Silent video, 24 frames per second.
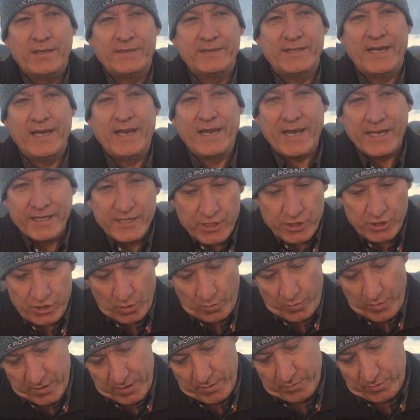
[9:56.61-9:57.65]
delle
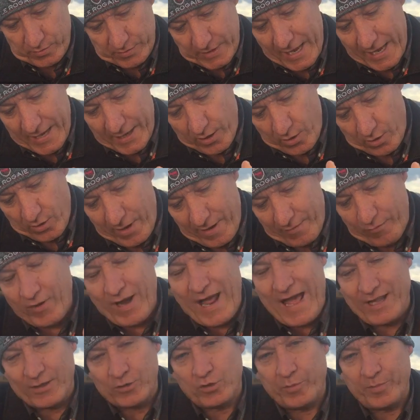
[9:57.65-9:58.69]
radici, quindi tenero
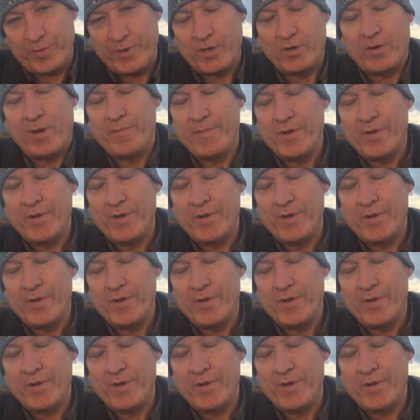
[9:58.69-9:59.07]
lavorato per